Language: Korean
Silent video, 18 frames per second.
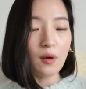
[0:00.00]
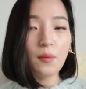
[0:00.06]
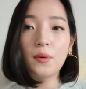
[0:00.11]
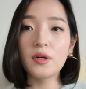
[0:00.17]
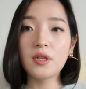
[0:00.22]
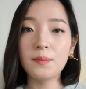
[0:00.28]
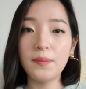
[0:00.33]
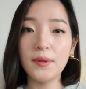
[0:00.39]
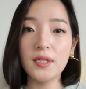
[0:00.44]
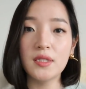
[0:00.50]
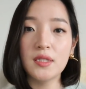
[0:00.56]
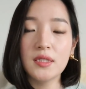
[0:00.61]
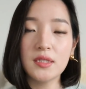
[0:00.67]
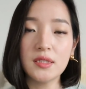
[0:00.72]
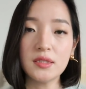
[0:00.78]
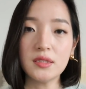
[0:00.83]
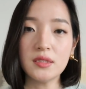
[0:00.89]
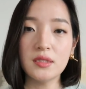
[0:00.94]
버버리
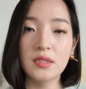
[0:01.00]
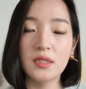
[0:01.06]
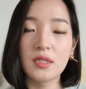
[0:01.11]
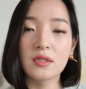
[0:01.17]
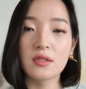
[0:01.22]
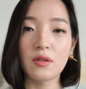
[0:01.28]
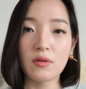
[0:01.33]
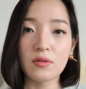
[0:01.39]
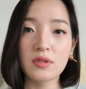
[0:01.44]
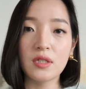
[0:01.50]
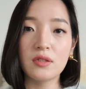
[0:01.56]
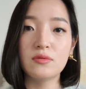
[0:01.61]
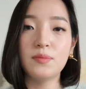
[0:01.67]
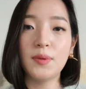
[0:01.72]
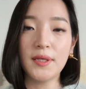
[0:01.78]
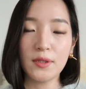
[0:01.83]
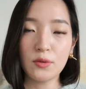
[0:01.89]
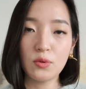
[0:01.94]
패딩은
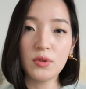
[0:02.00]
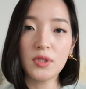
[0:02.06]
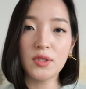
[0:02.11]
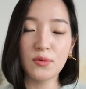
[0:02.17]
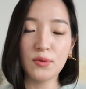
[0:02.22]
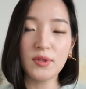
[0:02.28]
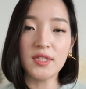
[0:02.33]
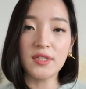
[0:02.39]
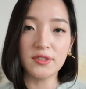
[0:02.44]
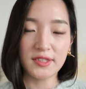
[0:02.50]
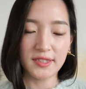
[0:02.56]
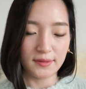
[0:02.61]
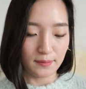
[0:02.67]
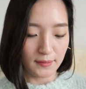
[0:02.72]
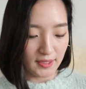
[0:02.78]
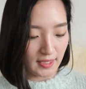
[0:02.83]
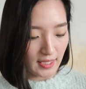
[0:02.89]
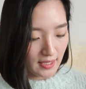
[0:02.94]
덕다운
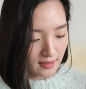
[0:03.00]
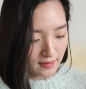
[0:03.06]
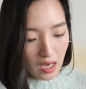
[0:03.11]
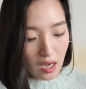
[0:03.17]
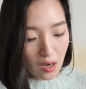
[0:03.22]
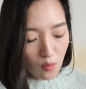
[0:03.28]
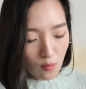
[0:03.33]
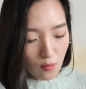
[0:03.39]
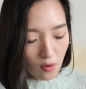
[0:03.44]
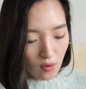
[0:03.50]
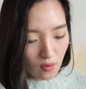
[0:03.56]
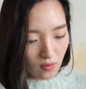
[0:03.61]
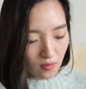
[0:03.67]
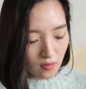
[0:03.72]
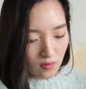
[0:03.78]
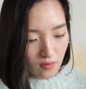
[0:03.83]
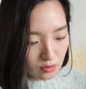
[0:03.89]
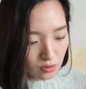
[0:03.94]
팔공이공이었습니다. 아, 어머!
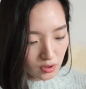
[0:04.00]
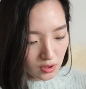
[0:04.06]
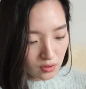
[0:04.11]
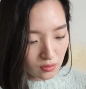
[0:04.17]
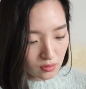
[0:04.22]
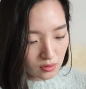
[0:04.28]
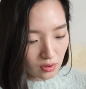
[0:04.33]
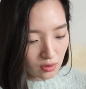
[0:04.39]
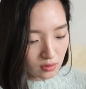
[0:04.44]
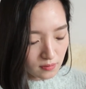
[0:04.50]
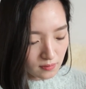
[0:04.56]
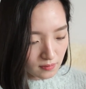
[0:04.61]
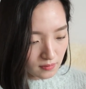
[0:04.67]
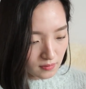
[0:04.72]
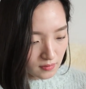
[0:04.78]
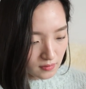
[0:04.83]
저 이건 처음